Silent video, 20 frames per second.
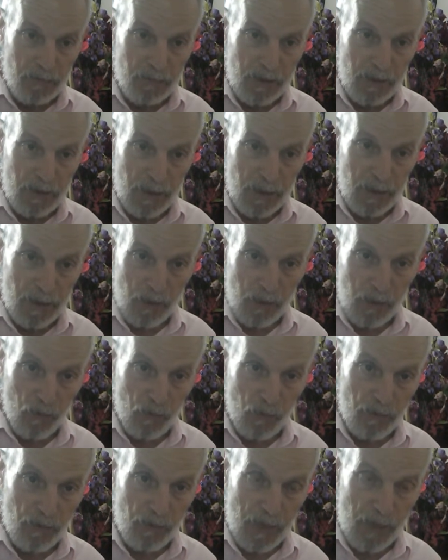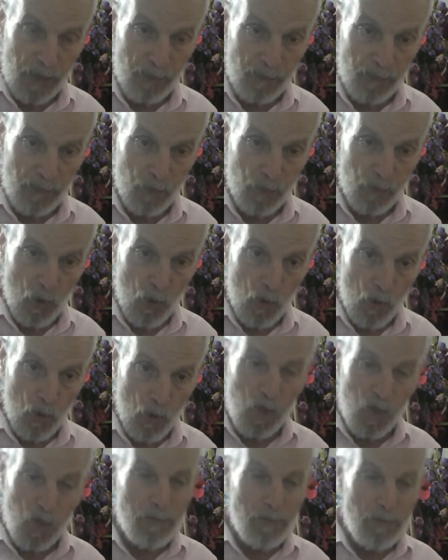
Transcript: بالطريقة اللي قلنا فيها ولا